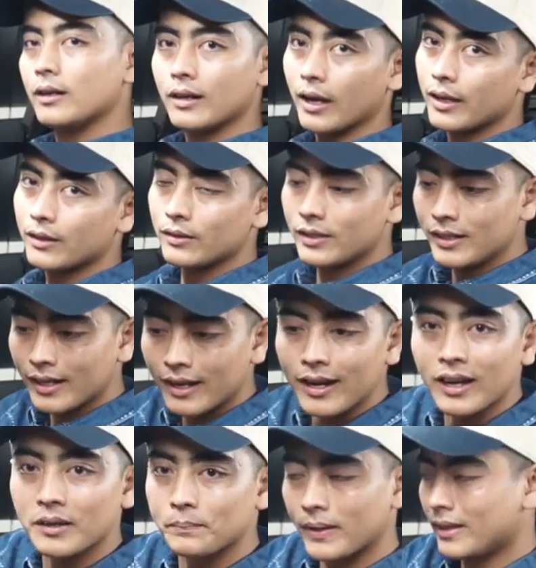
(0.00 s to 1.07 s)
nah itu dia
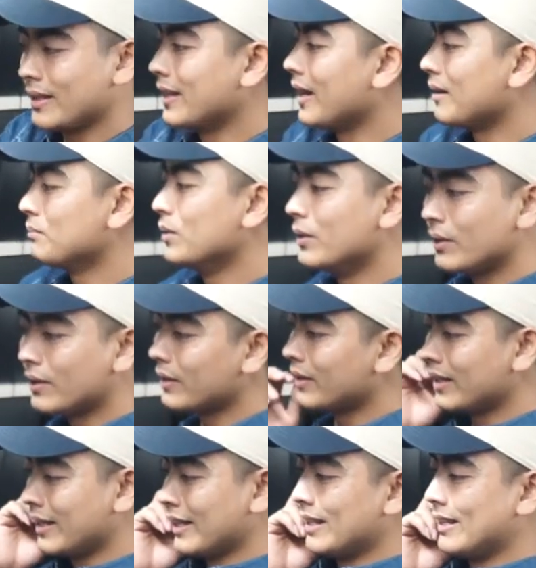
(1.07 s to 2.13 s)
karpet Diablo
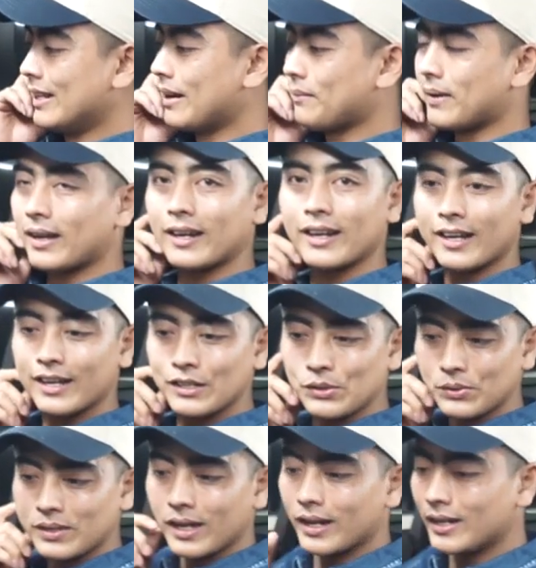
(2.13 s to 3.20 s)
yang mana
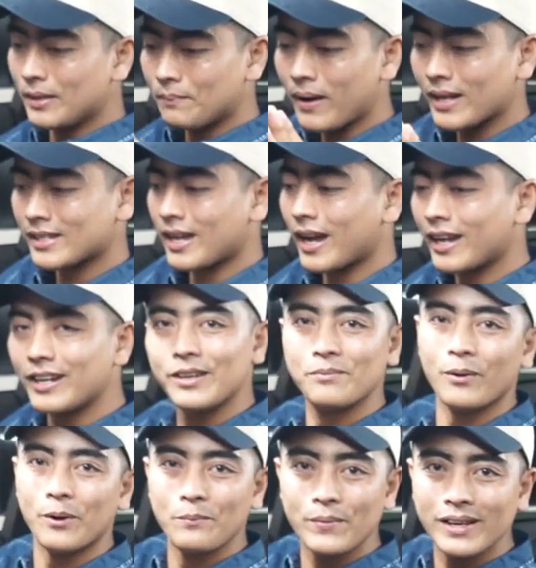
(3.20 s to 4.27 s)
sudah dipasangin di
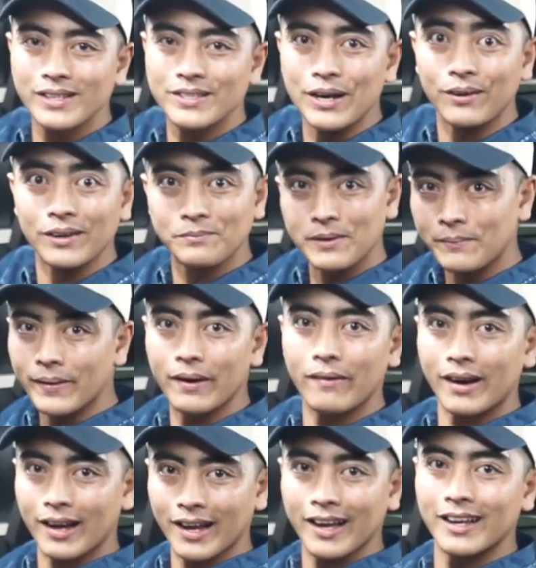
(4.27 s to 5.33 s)
mobil jauh lebih
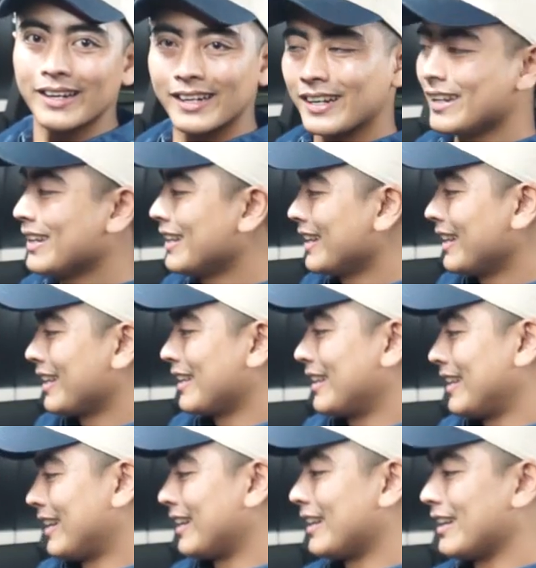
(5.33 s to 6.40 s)
mewah kan
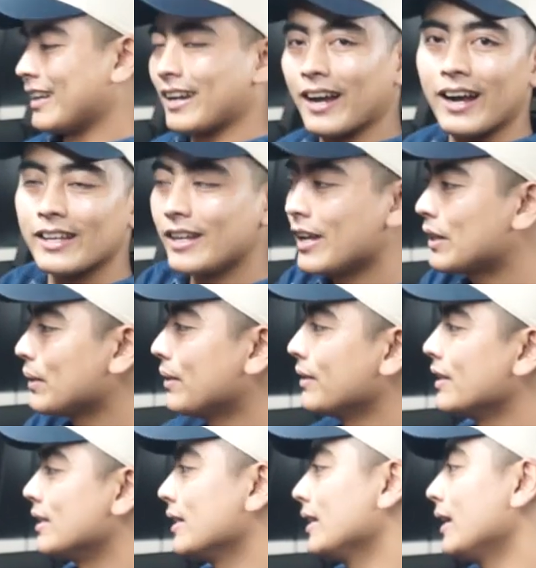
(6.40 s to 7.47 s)
nah gak hanya itu
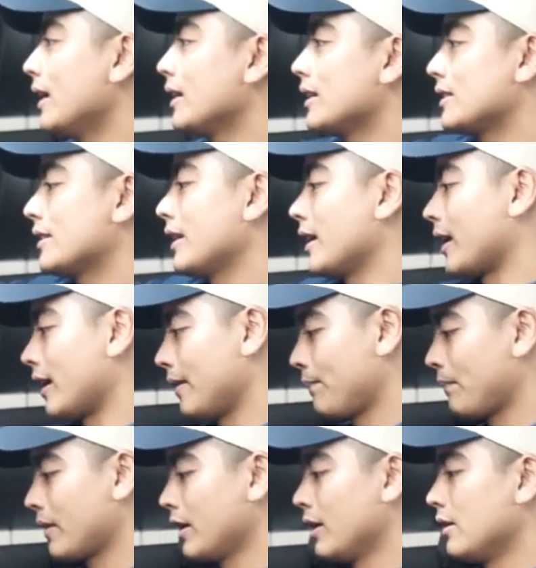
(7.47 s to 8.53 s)
di sini ada setir
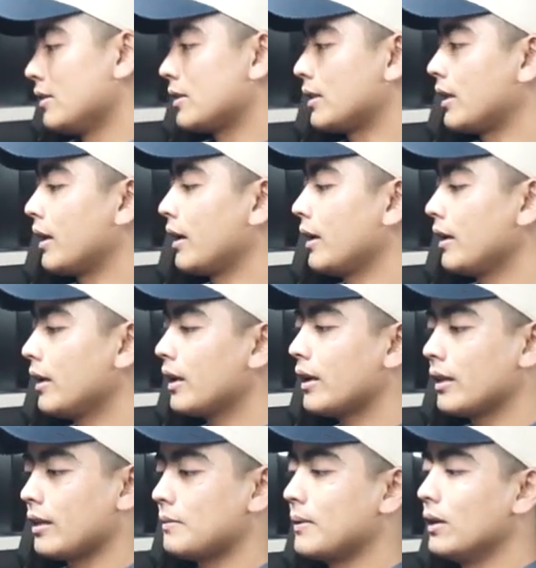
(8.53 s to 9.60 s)
setir ini
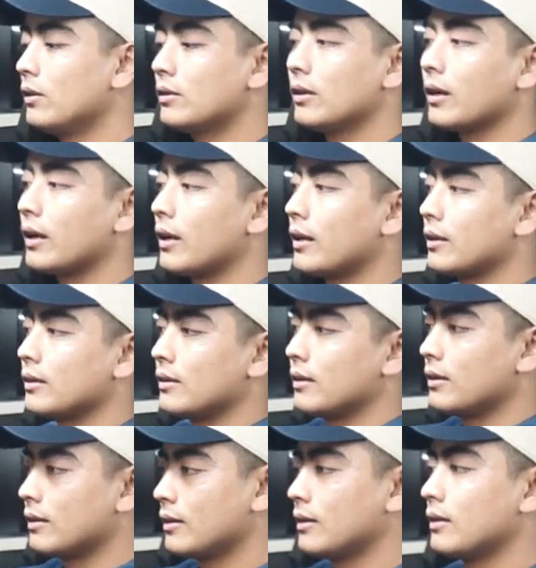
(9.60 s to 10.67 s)
kita balut dengan
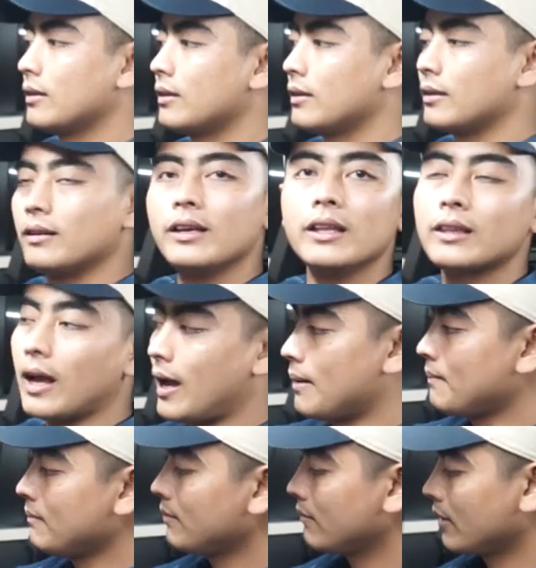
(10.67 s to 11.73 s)

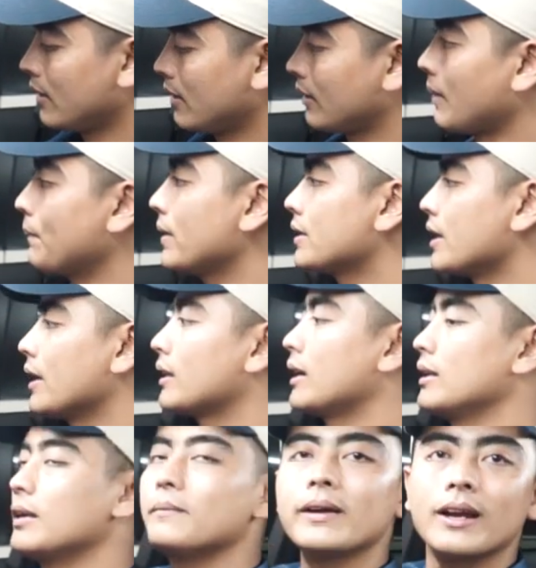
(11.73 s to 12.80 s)
hitam tapi
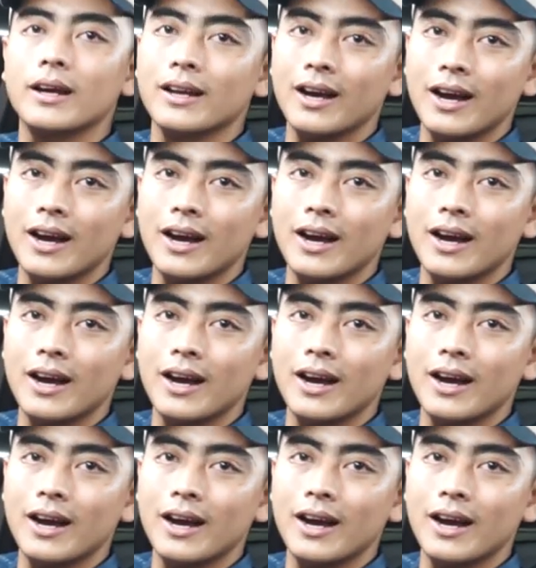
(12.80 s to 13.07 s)
jahitannya merah